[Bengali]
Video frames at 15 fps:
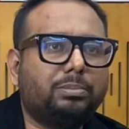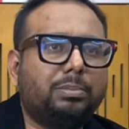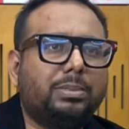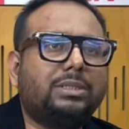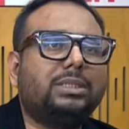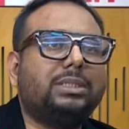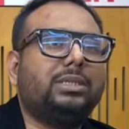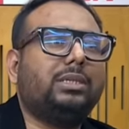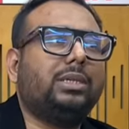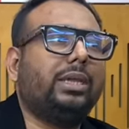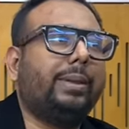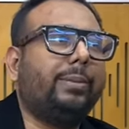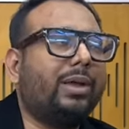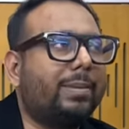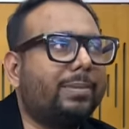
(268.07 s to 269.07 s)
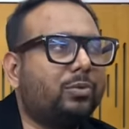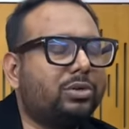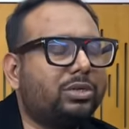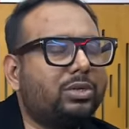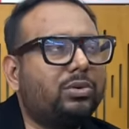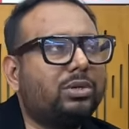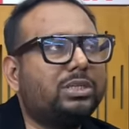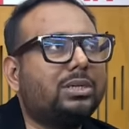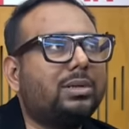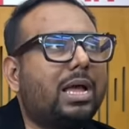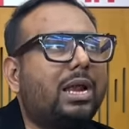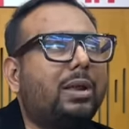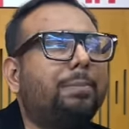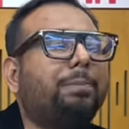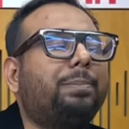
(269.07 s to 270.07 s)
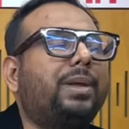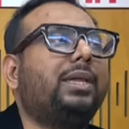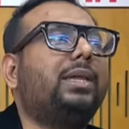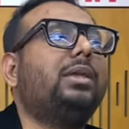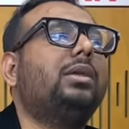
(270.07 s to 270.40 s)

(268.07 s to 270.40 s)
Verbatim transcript: বেশি এবং আমি ওটিটি করলে যেটা আরাম পাই